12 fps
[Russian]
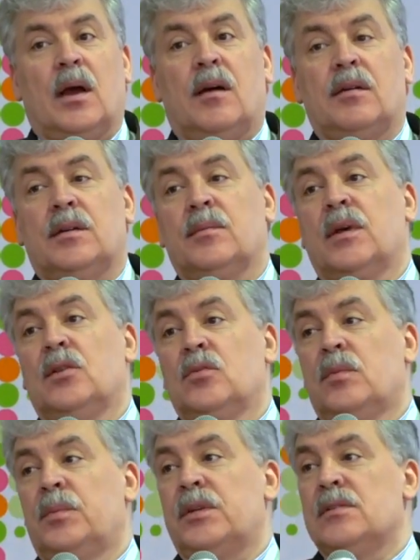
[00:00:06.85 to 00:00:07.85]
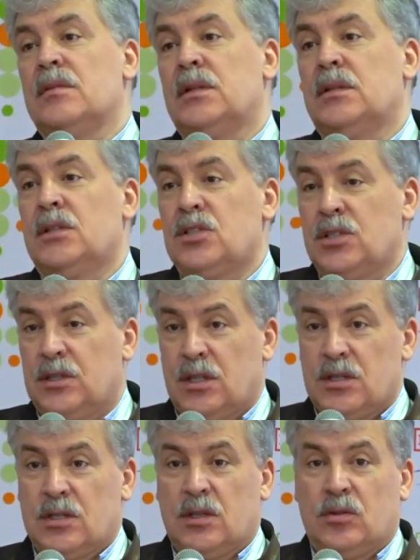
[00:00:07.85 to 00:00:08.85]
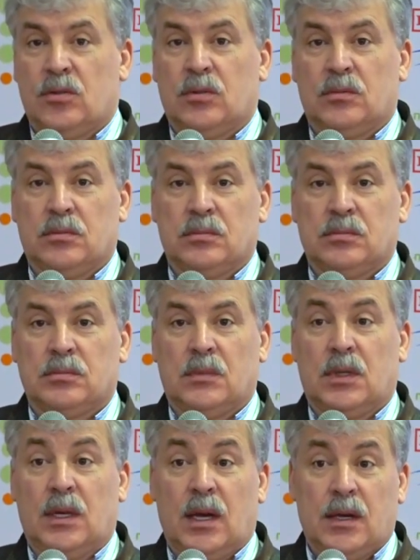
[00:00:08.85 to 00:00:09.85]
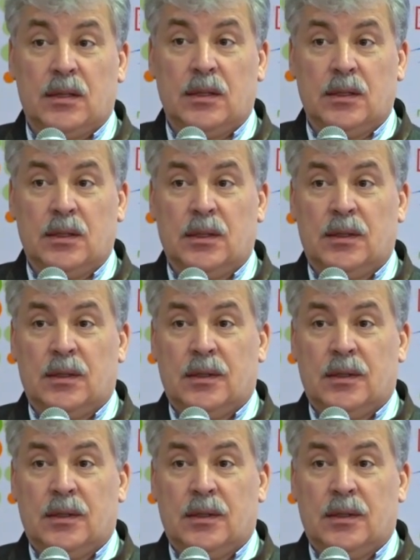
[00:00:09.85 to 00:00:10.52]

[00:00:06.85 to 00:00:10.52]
А в этом году мы произвели 1300 тонн ягоды.